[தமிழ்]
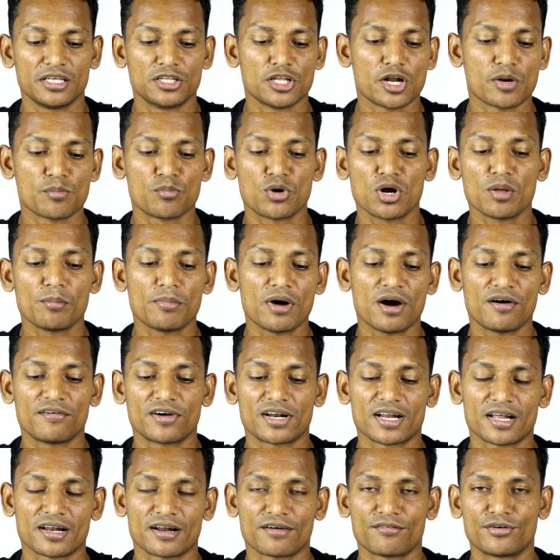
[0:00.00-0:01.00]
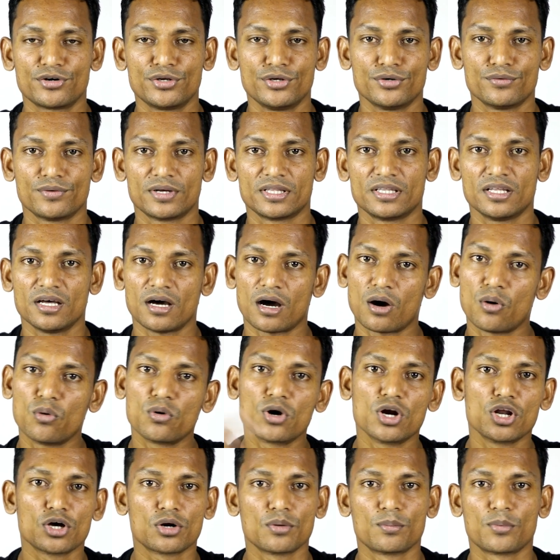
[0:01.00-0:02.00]
இதன் மூலமாக வர ரெவன்யூ வந்து
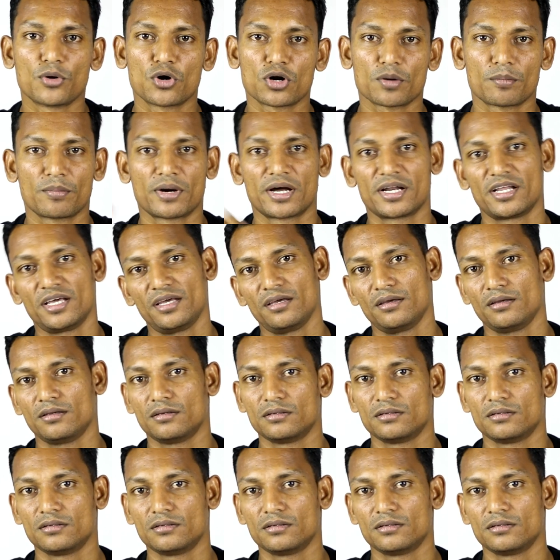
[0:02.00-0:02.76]
அவங்களுக்கு போகிற மாதிரி